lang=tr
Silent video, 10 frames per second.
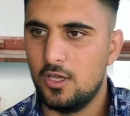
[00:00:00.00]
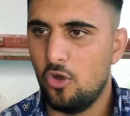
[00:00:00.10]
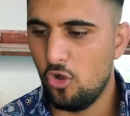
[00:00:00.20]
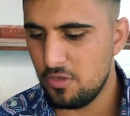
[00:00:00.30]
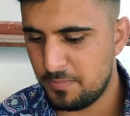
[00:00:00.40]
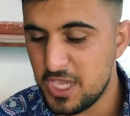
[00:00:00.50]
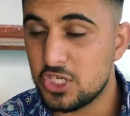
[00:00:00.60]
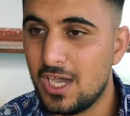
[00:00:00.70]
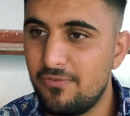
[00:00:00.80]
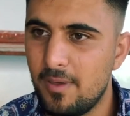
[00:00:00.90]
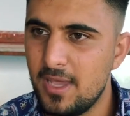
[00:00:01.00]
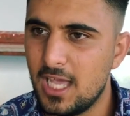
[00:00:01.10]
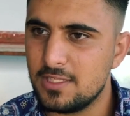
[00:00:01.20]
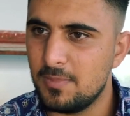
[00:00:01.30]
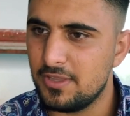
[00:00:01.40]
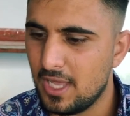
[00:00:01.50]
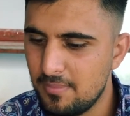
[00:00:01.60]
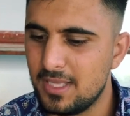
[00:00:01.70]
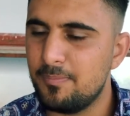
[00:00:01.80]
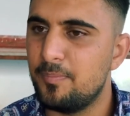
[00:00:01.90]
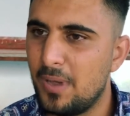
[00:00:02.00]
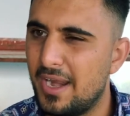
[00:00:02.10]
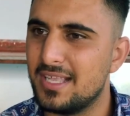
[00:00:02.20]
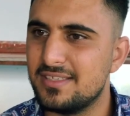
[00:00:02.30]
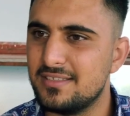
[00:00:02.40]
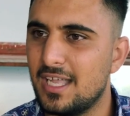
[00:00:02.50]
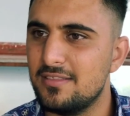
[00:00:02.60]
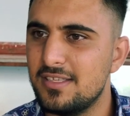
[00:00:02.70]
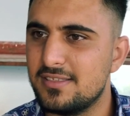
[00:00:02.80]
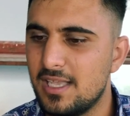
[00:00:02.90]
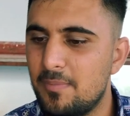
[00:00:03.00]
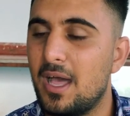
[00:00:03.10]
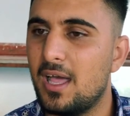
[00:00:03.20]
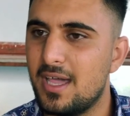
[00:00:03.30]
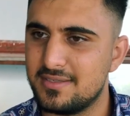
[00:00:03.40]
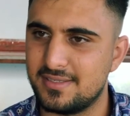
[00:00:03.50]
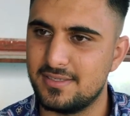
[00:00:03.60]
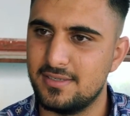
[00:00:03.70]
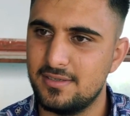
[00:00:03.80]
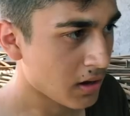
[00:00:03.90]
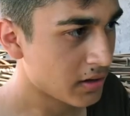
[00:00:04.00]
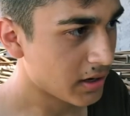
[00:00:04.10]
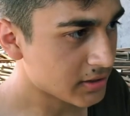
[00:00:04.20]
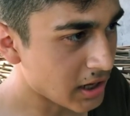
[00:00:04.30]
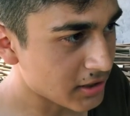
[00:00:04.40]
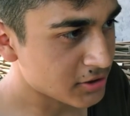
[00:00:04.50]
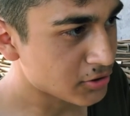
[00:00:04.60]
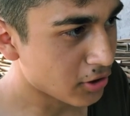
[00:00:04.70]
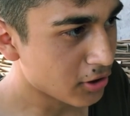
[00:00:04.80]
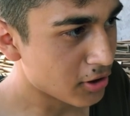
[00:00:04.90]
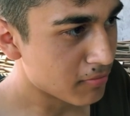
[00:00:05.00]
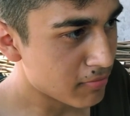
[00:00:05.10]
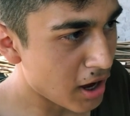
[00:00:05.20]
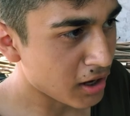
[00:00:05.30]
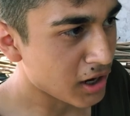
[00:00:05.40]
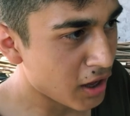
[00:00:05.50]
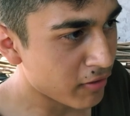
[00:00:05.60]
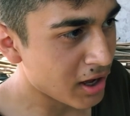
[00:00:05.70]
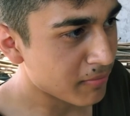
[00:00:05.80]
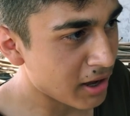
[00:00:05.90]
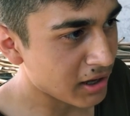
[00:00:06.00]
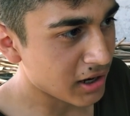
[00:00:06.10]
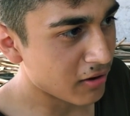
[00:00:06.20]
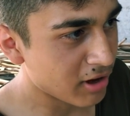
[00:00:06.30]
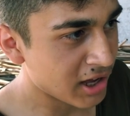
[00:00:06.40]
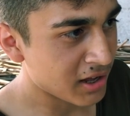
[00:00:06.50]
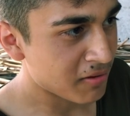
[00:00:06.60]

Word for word: Oğlum pek kafama yatmadı ama parası tatlıysa bakarız. Ne tatlısı oğlum? Baklava, baklava.